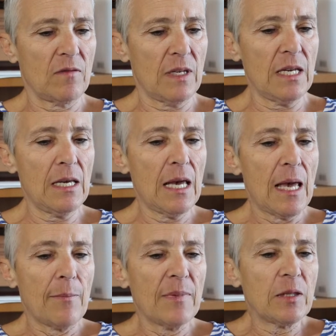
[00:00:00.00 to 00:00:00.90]
civile,
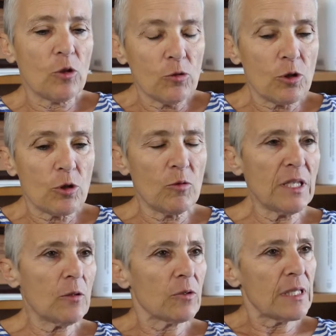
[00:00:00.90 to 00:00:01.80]
mais tout de
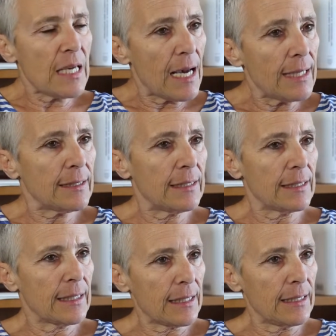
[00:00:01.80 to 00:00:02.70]
suite on y a
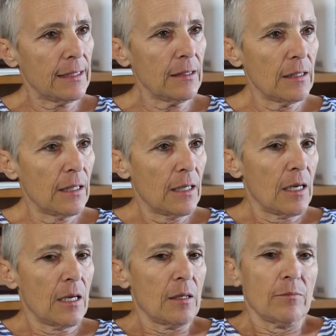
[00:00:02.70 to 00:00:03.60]
intégré,
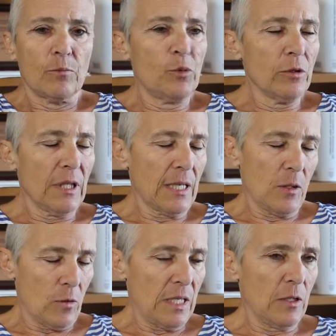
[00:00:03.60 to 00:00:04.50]
pour des
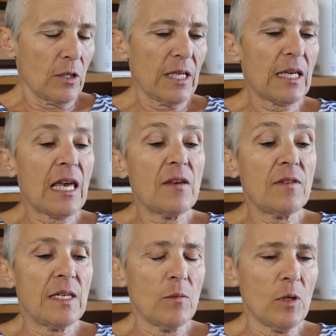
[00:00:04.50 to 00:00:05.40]
raisons historiques, et
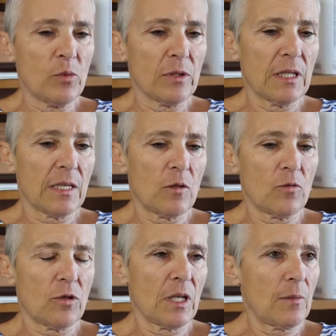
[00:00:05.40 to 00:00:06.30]
évidemment pour des
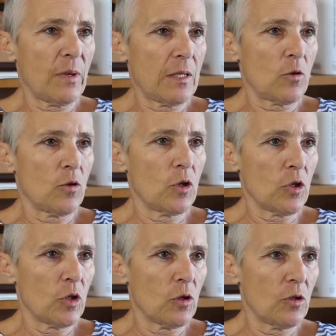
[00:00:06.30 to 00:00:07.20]
raisons, je dirais presque
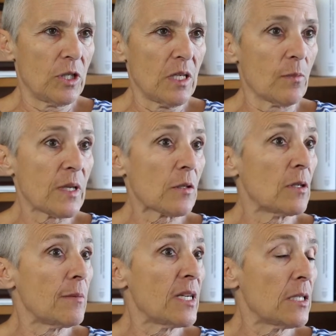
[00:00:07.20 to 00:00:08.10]
sociologiques, parce
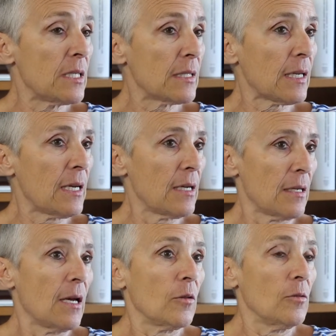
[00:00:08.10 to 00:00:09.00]
que les magistrats
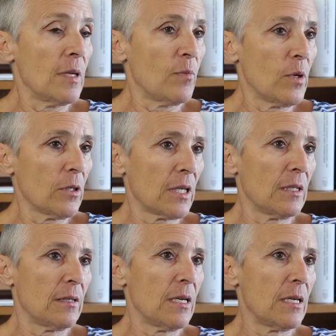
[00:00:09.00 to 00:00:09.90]
de l'époque
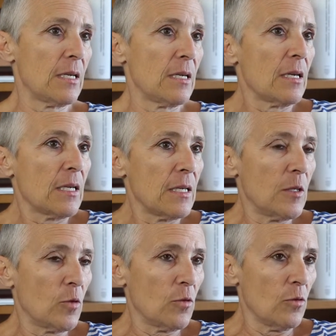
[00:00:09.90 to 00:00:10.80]
étaient
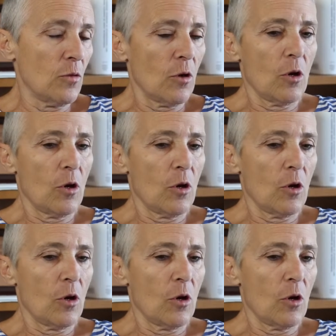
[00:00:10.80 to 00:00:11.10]
issus